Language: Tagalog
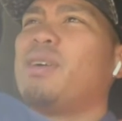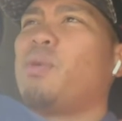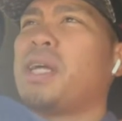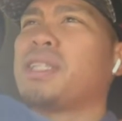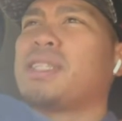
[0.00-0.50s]

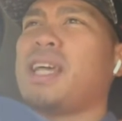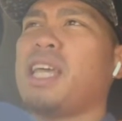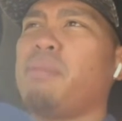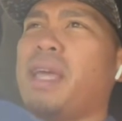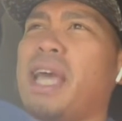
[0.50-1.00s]
once uh,
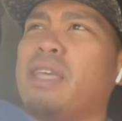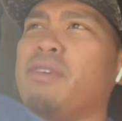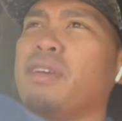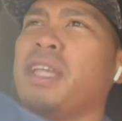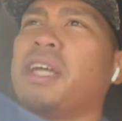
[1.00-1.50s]
ibigay
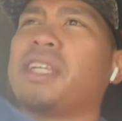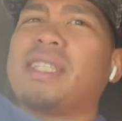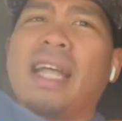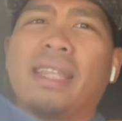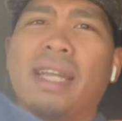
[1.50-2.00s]
yung increase
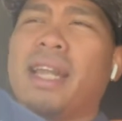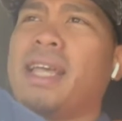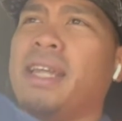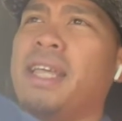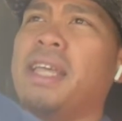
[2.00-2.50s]
natin na
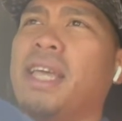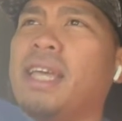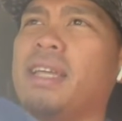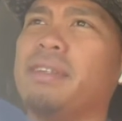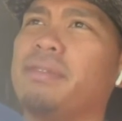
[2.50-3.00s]

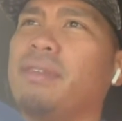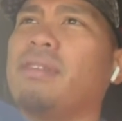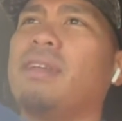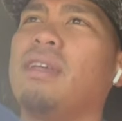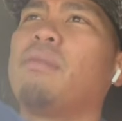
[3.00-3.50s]
hinihingi
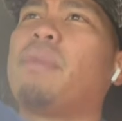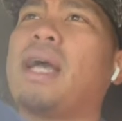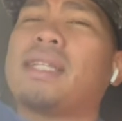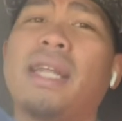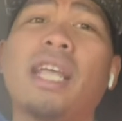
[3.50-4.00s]

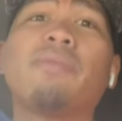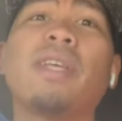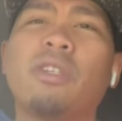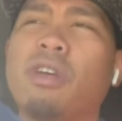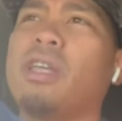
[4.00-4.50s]
baka sa next
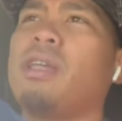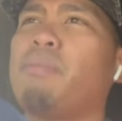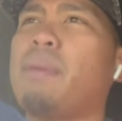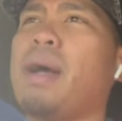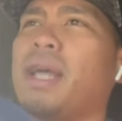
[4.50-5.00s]
video eh,
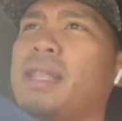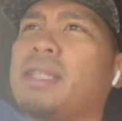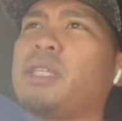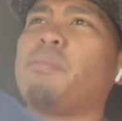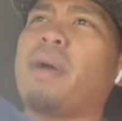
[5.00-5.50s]

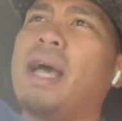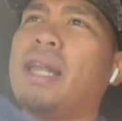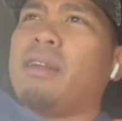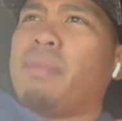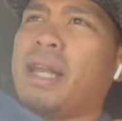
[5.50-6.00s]
natin yung
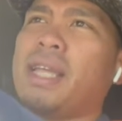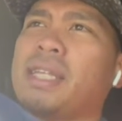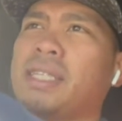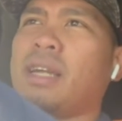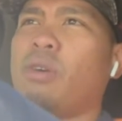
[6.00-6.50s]
pangalan bali isa
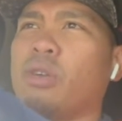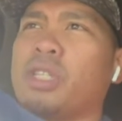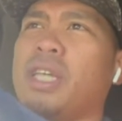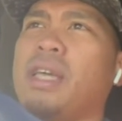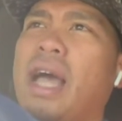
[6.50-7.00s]
siyang
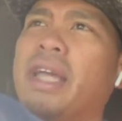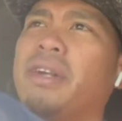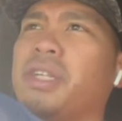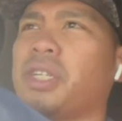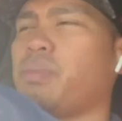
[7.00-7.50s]
Aussie
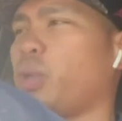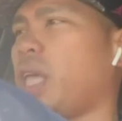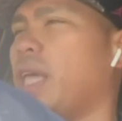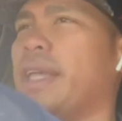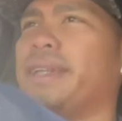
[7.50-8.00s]
Irish
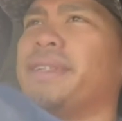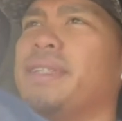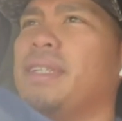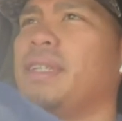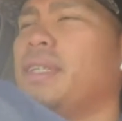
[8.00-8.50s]
puti
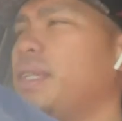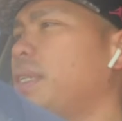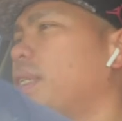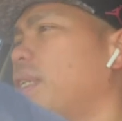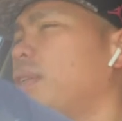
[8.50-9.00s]

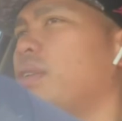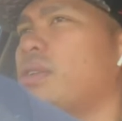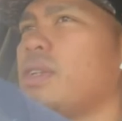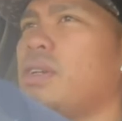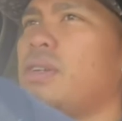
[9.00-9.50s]
so